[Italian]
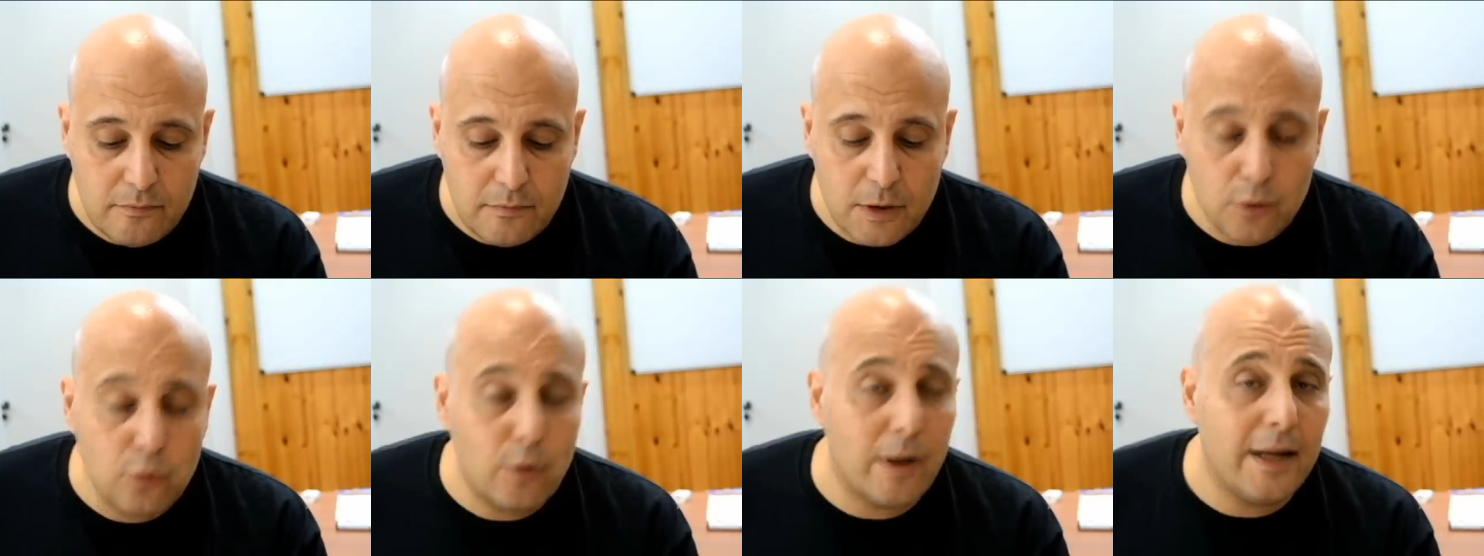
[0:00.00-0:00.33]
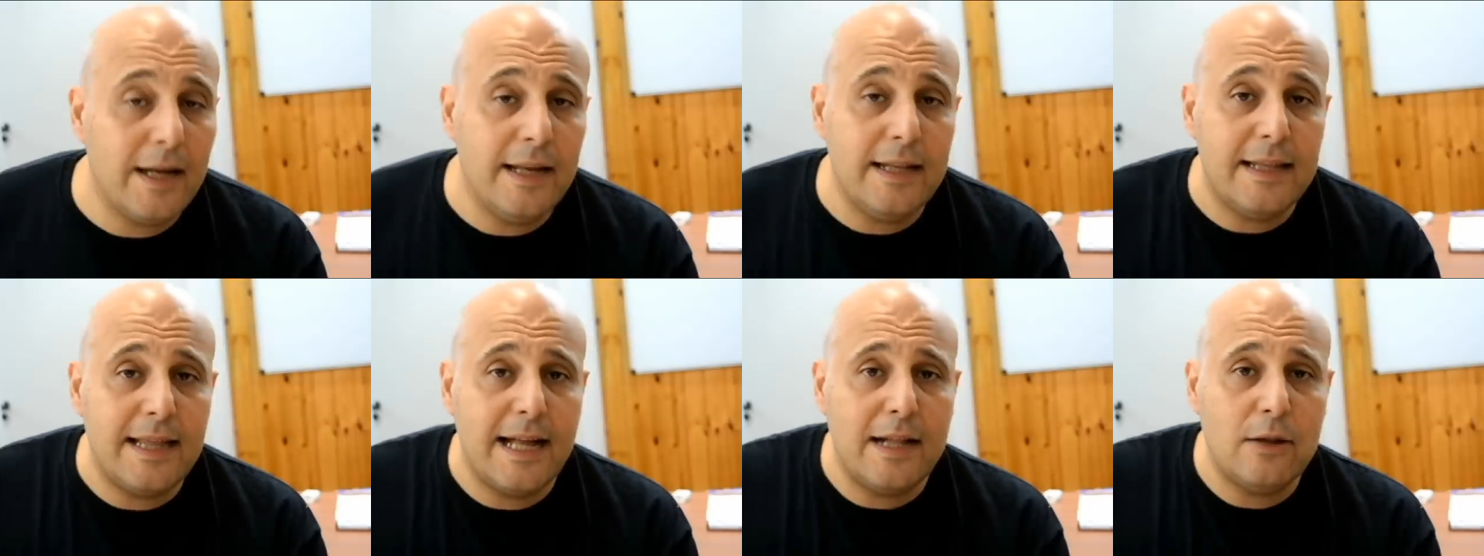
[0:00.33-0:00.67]
Dunque,
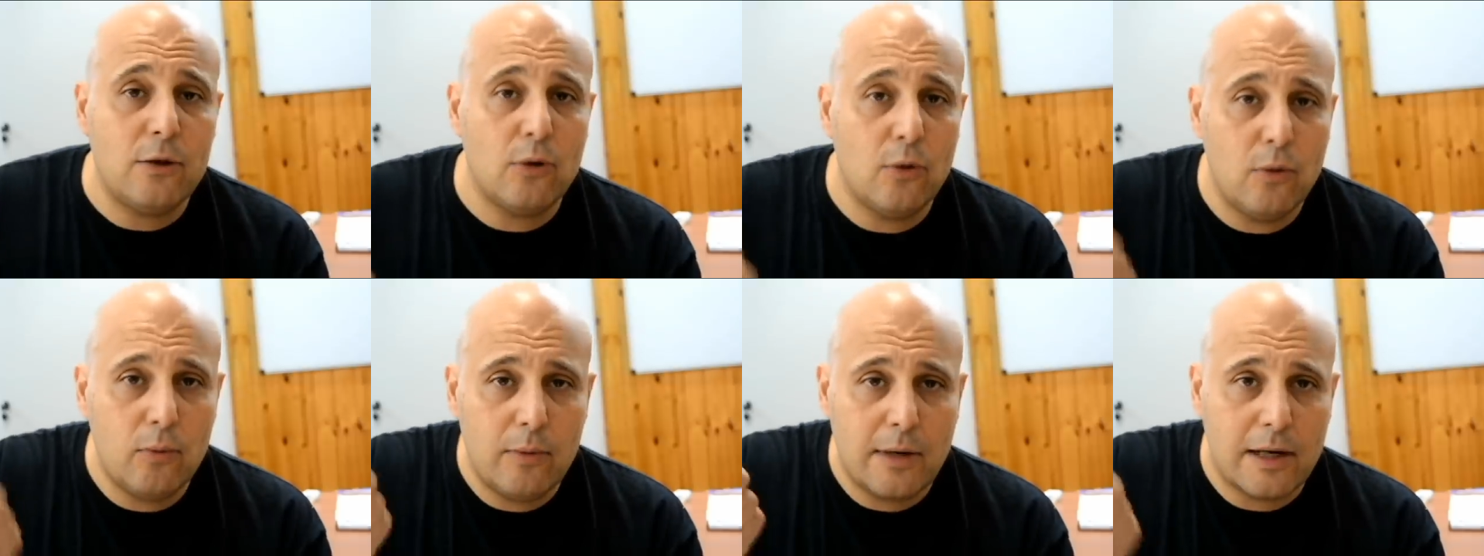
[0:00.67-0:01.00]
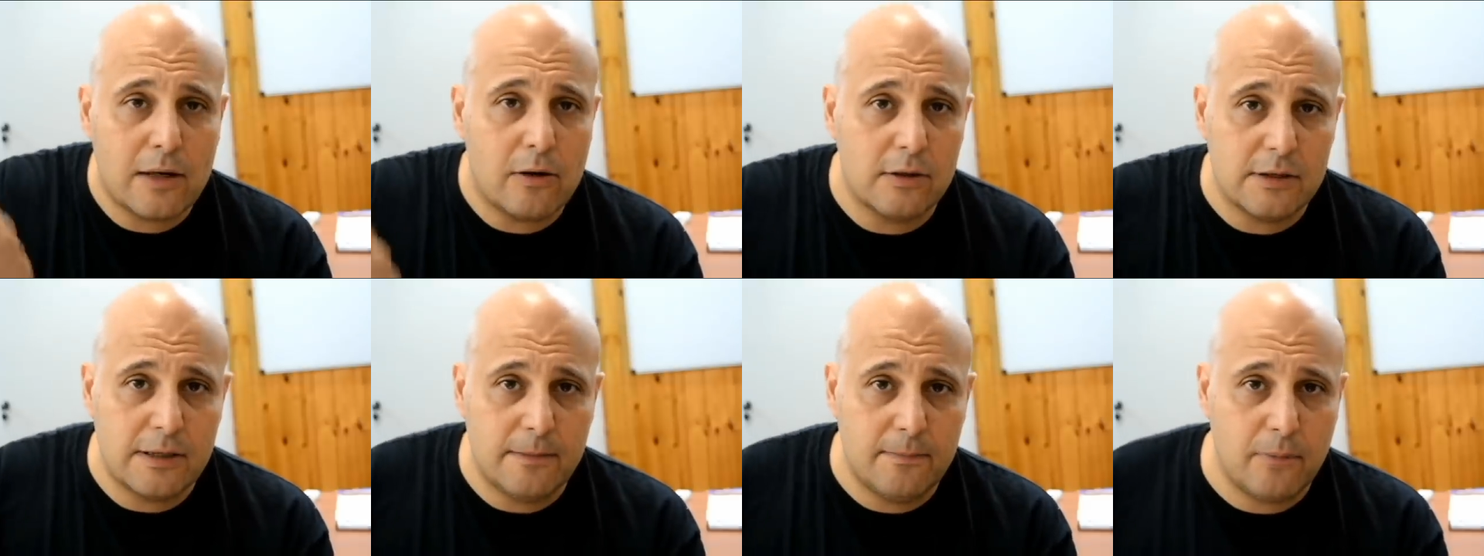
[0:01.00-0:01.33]
intanto una
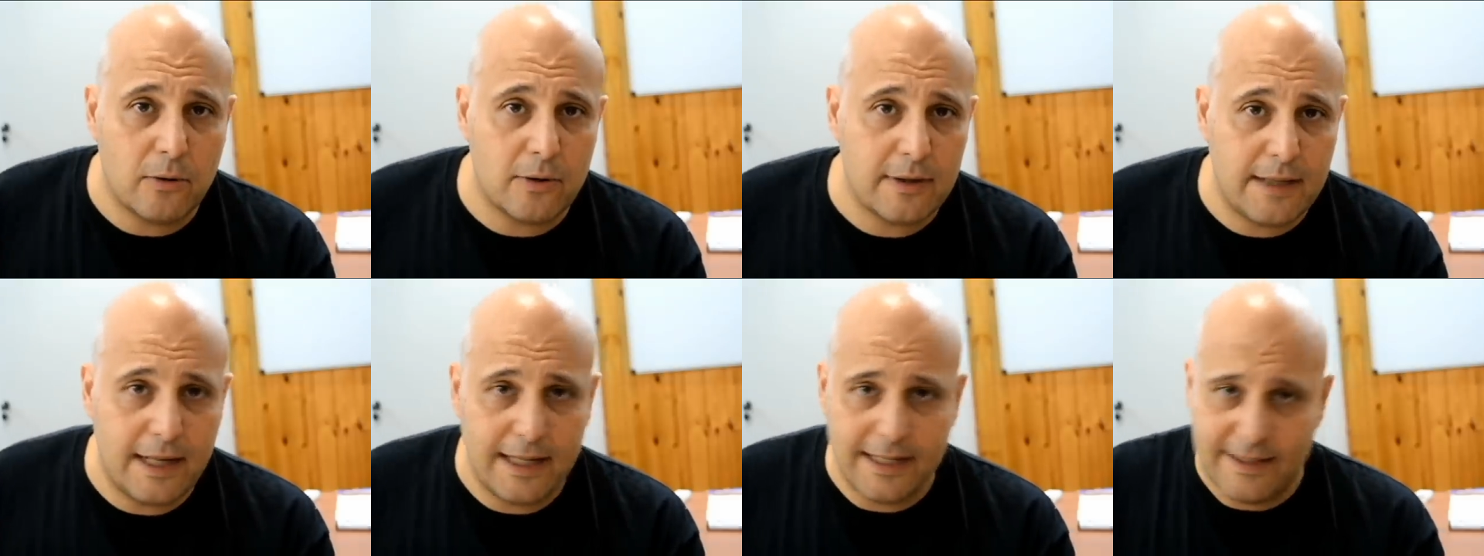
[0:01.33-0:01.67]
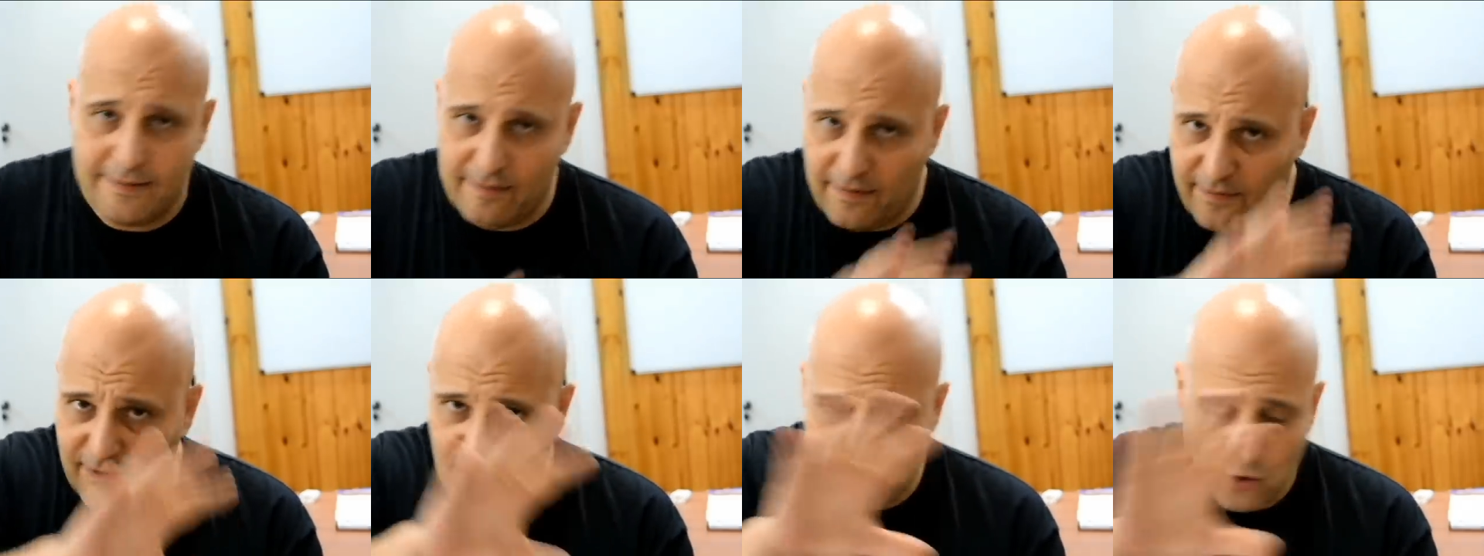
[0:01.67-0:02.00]
cosa importante,
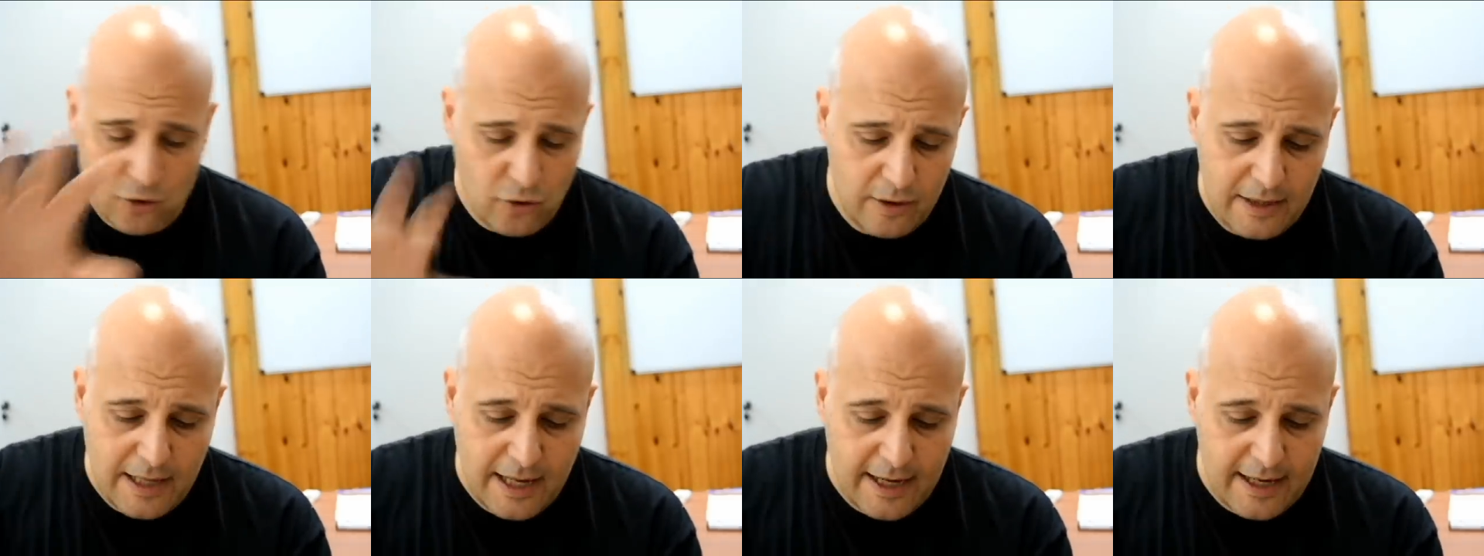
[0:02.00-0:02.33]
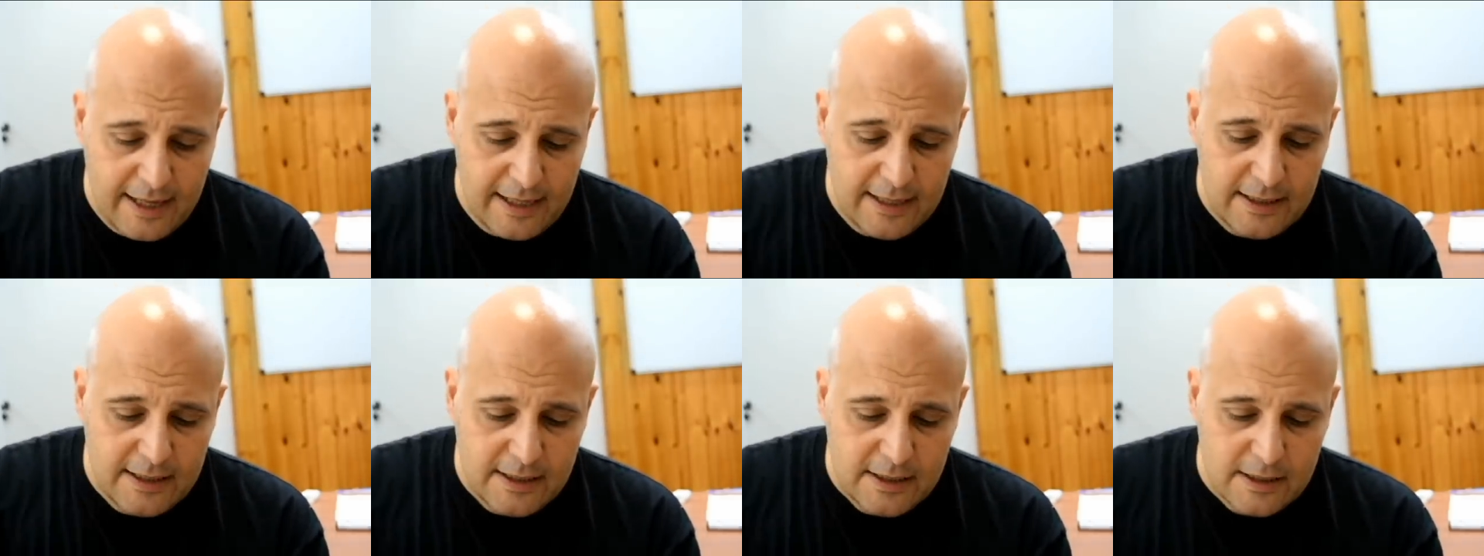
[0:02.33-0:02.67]
vi faccio
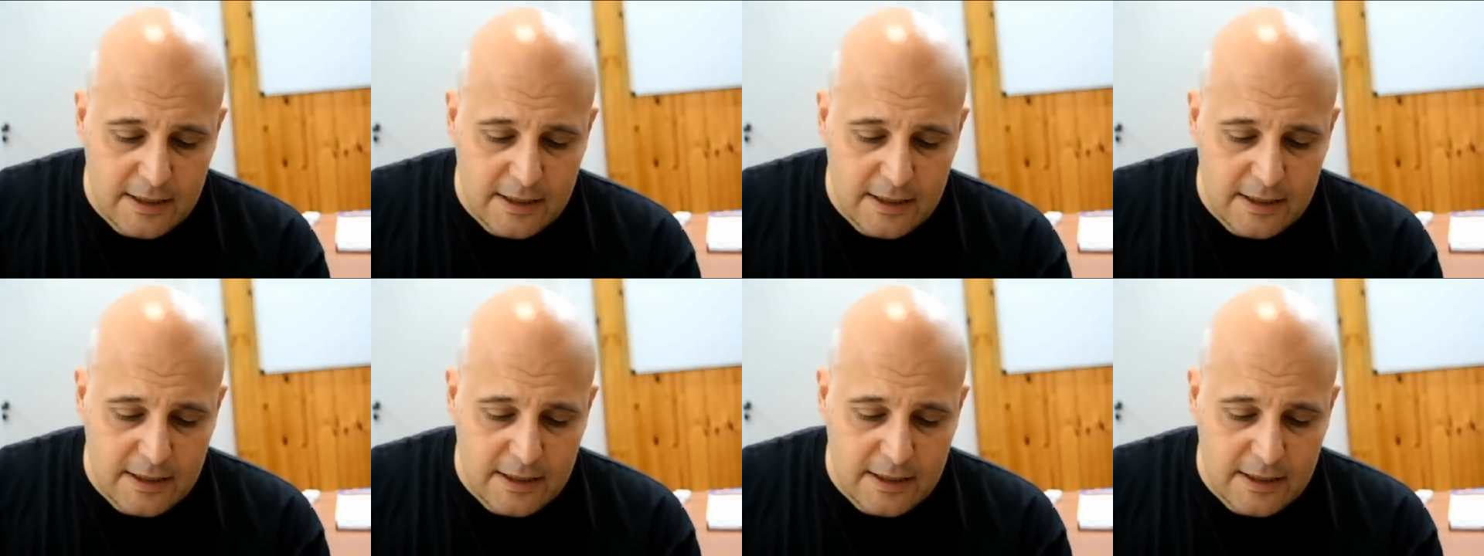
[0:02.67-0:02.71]
notare